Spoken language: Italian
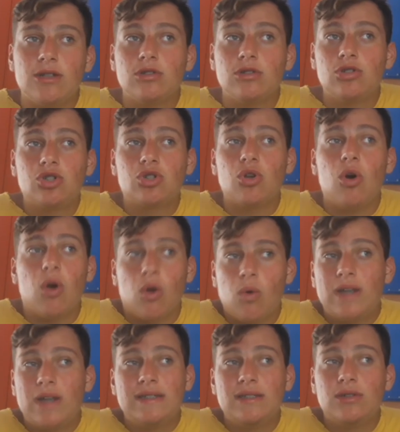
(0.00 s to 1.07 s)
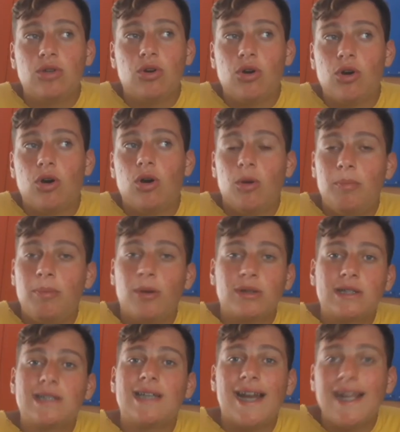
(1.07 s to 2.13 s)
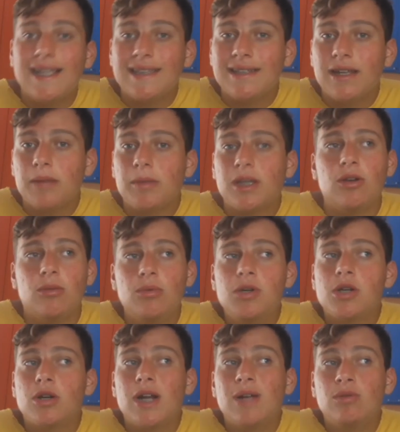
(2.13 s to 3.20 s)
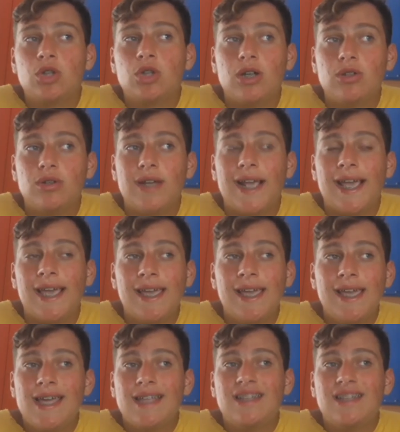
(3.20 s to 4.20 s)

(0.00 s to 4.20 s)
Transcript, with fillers: non so quanto possa rendere perché comunque non è un giocatore che